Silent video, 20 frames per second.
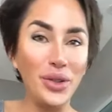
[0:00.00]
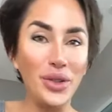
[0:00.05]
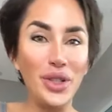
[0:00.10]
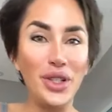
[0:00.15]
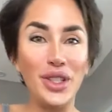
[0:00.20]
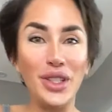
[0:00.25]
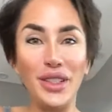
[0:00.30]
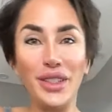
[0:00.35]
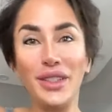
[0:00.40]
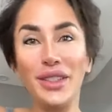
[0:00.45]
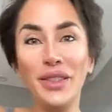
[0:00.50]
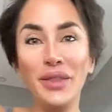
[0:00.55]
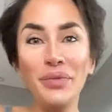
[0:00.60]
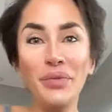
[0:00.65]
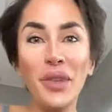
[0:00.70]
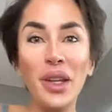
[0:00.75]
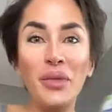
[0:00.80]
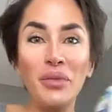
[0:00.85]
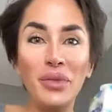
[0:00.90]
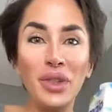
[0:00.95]
похоже,
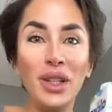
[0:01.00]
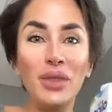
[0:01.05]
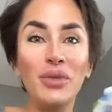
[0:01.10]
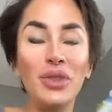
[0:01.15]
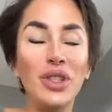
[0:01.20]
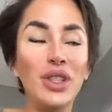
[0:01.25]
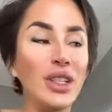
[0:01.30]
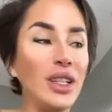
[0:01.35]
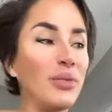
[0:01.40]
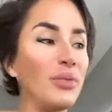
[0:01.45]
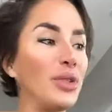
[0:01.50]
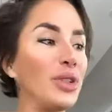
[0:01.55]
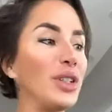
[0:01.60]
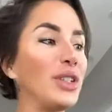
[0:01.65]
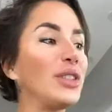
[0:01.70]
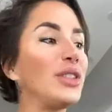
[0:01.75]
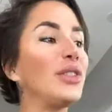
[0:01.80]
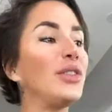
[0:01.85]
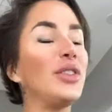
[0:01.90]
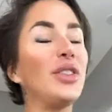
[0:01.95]
потому что я буду
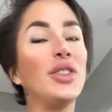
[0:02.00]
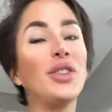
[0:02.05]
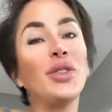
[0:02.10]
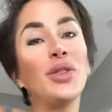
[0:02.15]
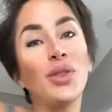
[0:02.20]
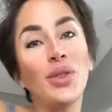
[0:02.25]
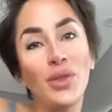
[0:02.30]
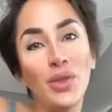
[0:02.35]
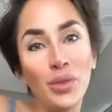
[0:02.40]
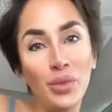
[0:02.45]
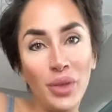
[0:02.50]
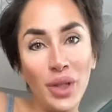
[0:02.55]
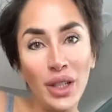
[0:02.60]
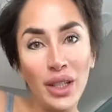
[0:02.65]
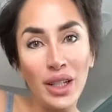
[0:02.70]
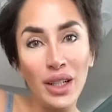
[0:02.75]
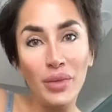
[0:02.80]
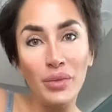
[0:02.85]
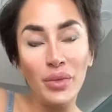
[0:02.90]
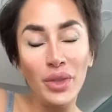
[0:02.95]
готовить из соевого
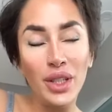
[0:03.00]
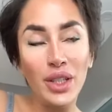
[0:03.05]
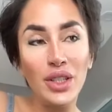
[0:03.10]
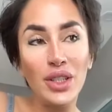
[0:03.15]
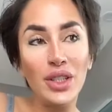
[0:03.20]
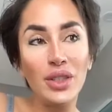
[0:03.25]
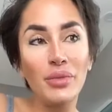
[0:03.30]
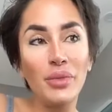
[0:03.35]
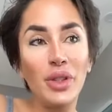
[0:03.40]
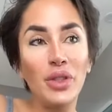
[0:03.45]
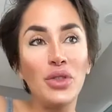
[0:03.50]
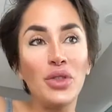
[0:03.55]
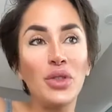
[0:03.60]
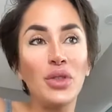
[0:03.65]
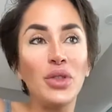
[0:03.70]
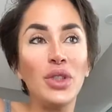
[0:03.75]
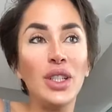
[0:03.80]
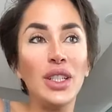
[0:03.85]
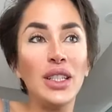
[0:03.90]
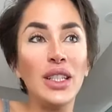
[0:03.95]
молока, мне сейчас
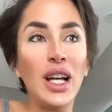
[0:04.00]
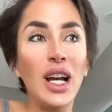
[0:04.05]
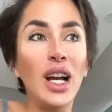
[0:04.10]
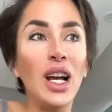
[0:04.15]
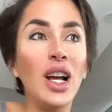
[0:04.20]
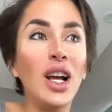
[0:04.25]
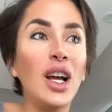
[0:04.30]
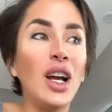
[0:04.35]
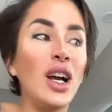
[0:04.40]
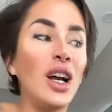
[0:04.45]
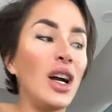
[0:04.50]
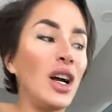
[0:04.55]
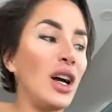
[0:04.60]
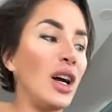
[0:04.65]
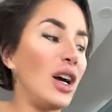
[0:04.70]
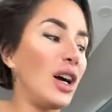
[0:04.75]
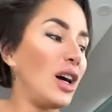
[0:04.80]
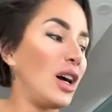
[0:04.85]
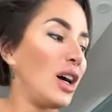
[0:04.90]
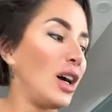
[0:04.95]
молочку нельзя.
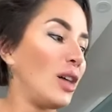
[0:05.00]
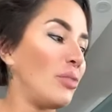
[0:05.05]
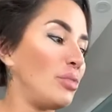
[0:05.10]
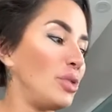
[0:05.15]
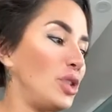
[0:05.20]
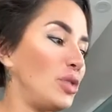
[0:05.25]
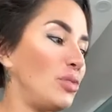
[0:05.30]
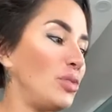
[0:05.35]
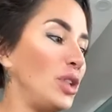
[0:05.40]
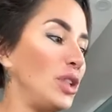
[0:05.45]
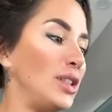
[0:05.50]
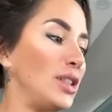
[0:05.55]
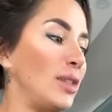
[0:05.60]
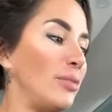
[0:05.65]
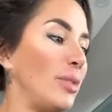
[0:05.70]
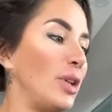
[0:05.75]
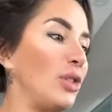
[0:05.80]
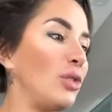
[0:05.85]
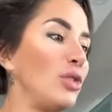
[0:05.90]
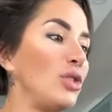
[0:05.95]
А почему
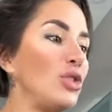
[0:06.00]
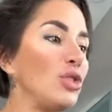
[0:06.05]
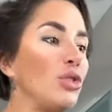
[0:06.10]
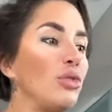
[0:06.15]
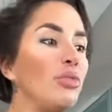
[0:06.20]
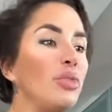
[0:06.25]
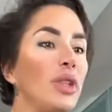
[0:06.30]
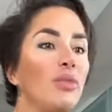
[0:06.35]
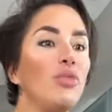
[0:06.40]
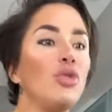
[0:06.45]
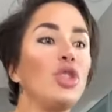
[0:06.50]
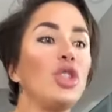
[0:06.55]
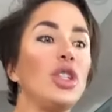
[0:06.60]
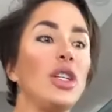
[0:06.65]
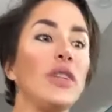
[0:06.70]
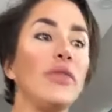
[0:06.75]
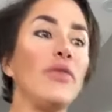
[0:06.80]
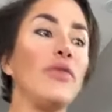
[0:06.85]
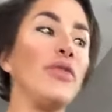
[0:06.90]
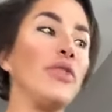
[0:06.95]
нельзя молочку? Потому
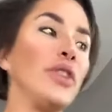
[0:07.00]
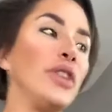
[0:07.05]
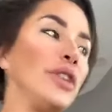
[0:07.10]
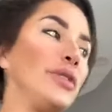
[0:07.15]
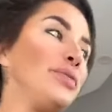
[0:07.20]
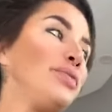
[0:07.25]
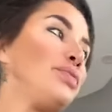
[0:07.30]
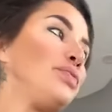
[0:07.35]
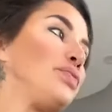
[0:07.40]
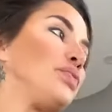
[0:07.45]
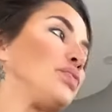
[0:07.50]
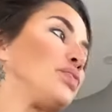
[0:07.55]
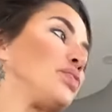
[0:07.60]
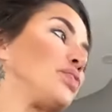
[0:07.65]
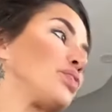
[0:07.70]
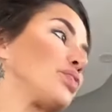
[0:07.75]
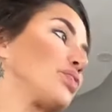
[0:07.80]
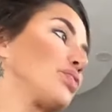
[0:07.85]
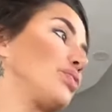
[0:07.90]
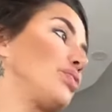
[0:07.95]
что в,
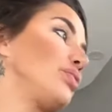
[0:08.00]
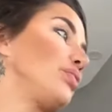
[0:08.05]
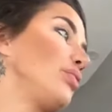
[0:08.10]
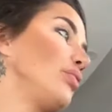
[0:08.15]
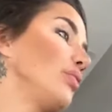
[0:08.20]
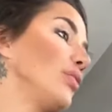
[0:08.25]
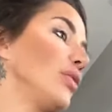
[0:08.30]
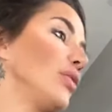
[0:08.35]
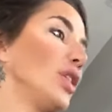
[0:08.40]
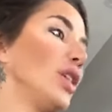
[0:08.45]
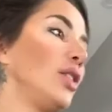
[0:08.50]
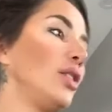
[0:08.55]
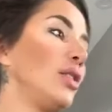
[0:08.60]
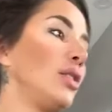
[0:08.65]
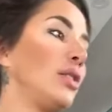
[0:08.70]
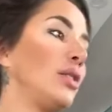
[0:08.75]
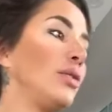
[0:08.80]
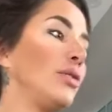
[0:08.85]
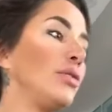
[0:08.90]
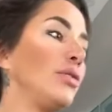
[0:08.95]
а,
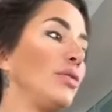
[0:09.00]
